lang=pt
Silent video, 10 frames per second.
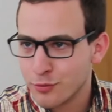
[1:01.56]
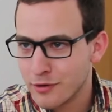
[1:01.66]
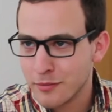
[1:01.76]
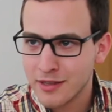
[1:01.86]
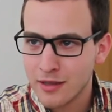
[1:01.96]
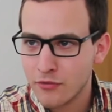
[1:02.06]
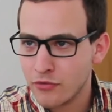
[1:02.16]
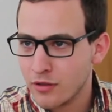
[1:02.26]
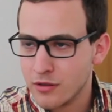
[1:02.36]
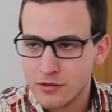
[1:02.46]
para mandar
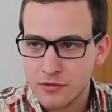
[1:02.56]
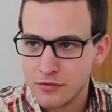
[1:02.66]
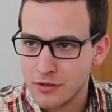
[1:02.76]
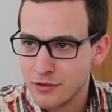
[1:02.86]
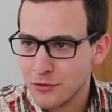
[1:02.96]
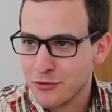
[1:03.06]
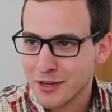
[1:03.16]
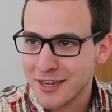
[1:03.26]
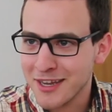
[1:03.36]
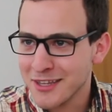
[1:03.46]
vidas e, e
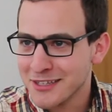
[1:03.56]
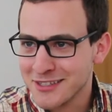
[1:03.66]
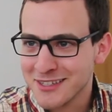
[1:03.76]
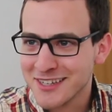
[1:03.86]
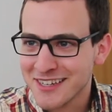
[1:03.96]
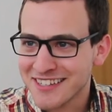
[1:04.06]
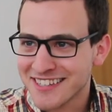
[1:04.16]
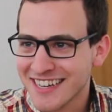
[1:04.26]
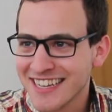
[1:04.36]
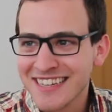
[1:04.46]
vaquinhas e, e
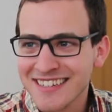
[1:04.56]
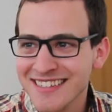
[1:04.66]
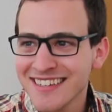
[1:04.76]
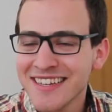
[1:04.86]
cercas